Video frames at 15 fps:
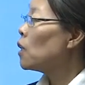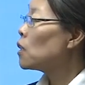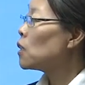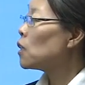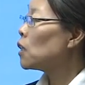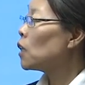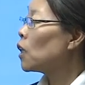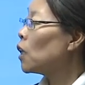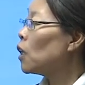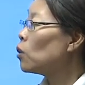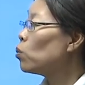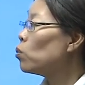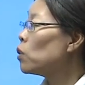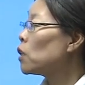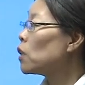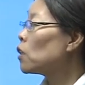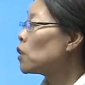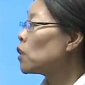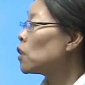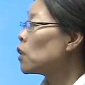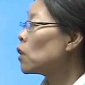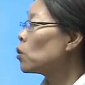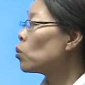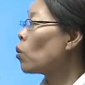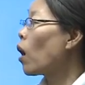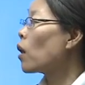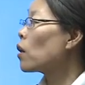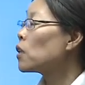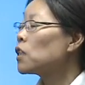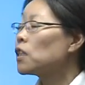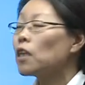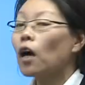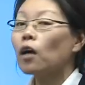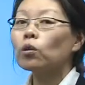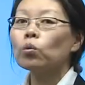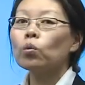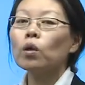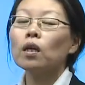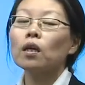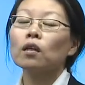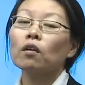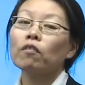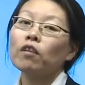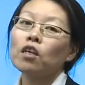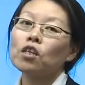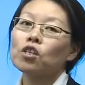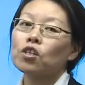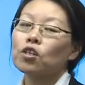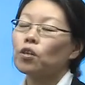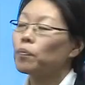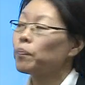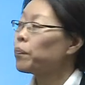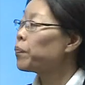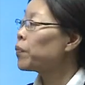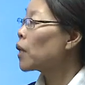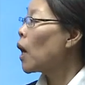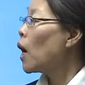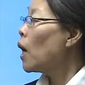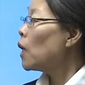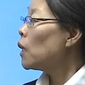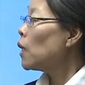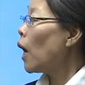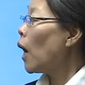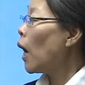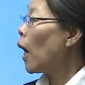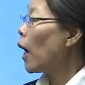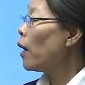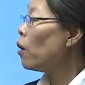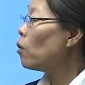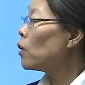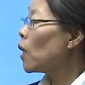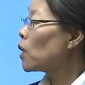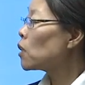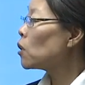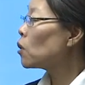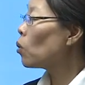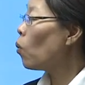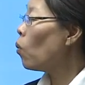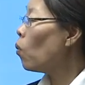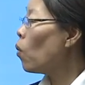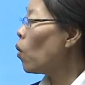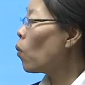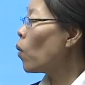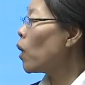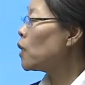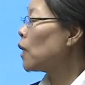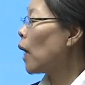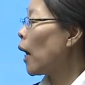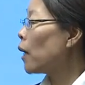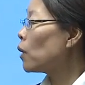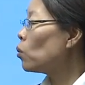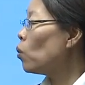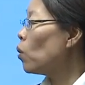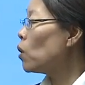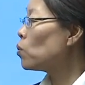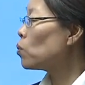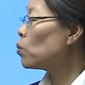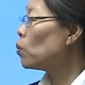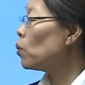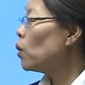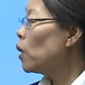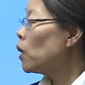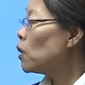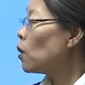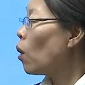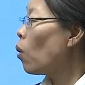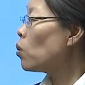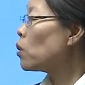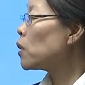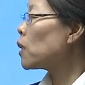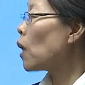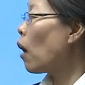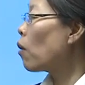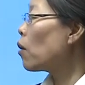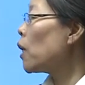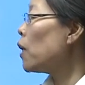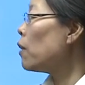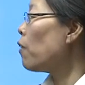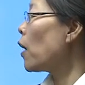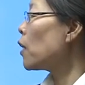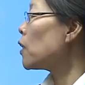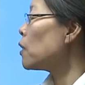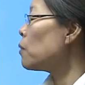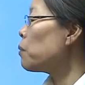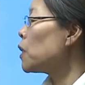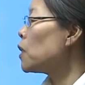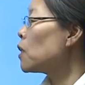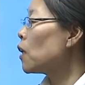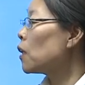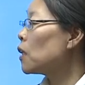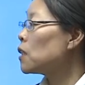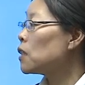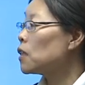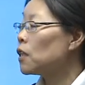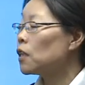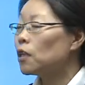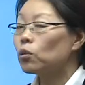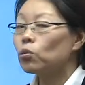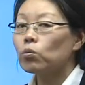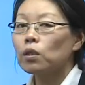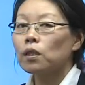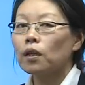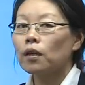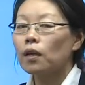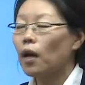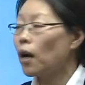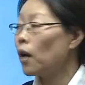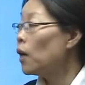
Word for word: 几何图形形状相对应的位置。那还有呢，是通过观察多组由小立方体拼成的几何图形呢，